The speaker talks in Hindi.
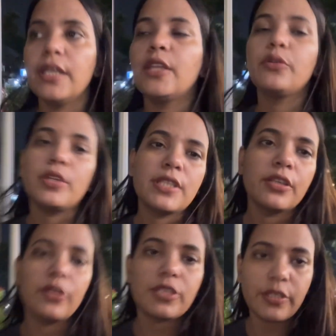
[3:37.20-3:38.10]
मैं थोड़ी सी
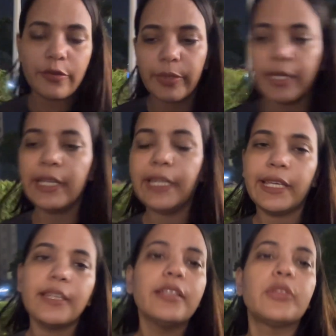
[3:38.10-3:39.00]
ग्रॉसरी अभी
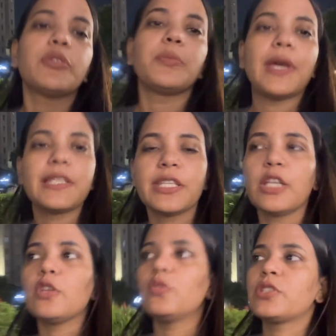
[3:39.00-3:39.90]
इंडियन तो मैं दिख
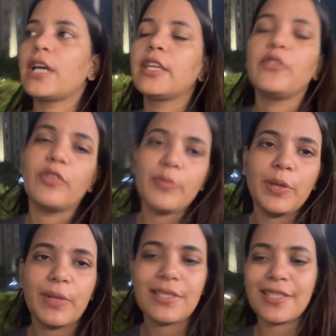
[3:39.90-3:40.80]
लूँ जा रही हूँ अभी
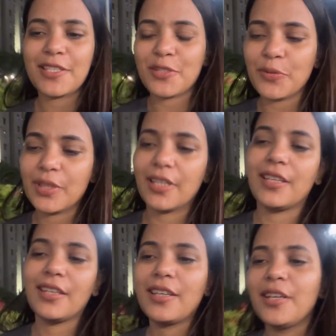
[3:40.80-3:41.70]
बस स्टोर तक
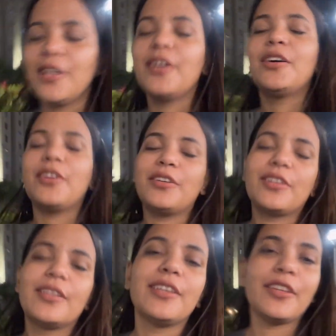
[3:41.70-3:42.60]
और
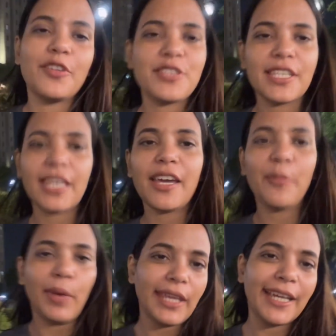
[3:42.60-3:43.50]
ग्रॉसरी क्या
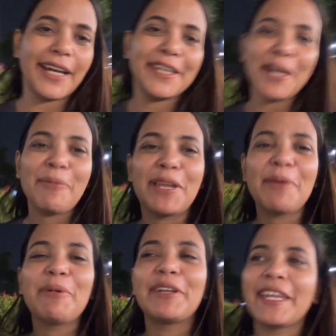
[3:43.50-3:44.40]
मैगी खाने का मन है
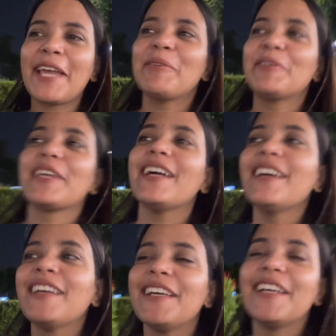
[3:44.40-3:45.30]
बहुत टाइम हो गया
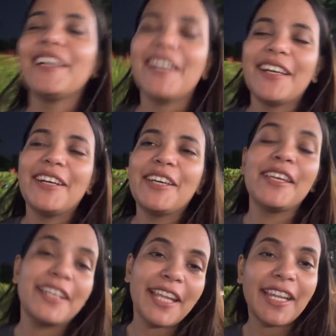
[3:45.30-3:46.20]

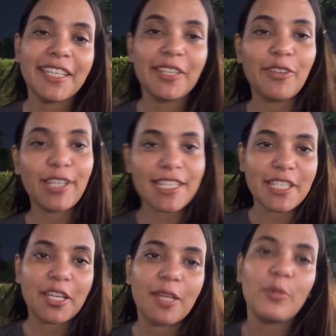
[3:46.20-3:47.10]
डाइटिंग एंड ऑल के
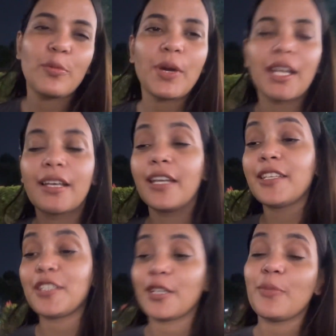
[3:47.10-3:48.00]
चक्कर में और बाहर खाने
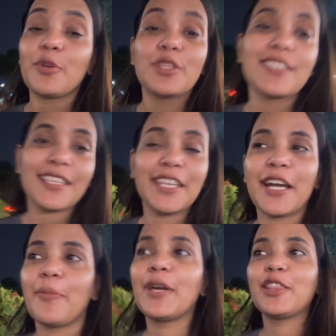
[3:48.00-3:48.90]
के चक्कर में बहुत दिन से नहीं
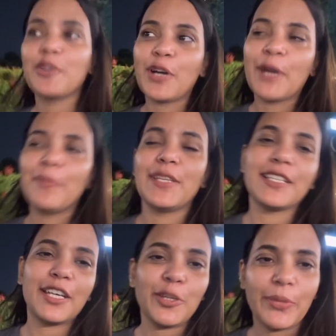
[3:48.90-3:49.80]
खा पाई तो अब मैं
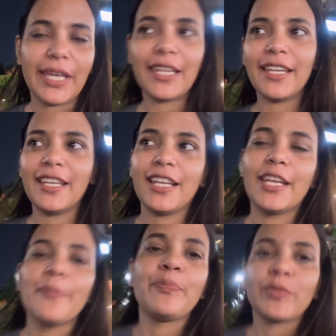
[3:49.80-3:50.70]
जा रही हूँ मैगी लेने के लिए
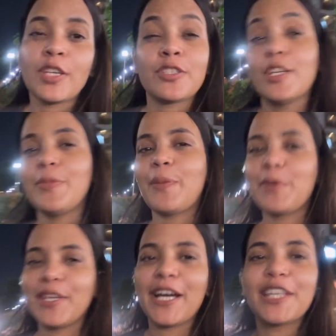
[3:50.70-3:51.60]
चलिए मैं आपको
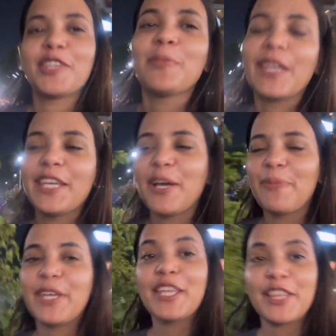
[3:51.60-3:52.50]
दिखाती हूँ मैगी यहाँ
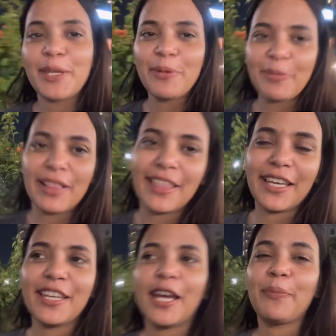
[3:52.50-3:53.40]
पे कितने में मिलता
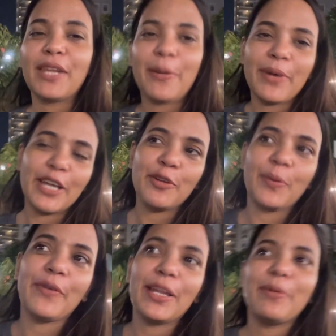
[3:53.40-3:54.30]
है अपने यहाँ बारह
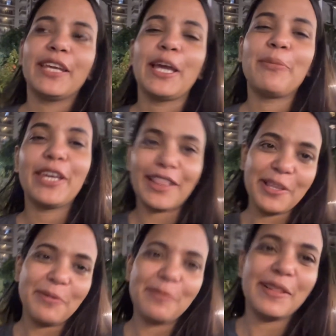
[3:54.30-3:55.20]
रुपये वाली मैगी हमें
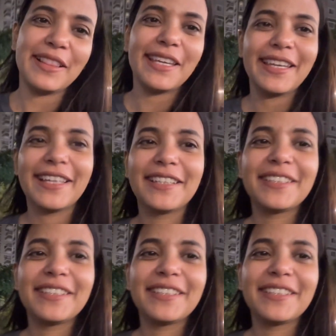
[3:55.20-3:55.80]
कितने में मिलती है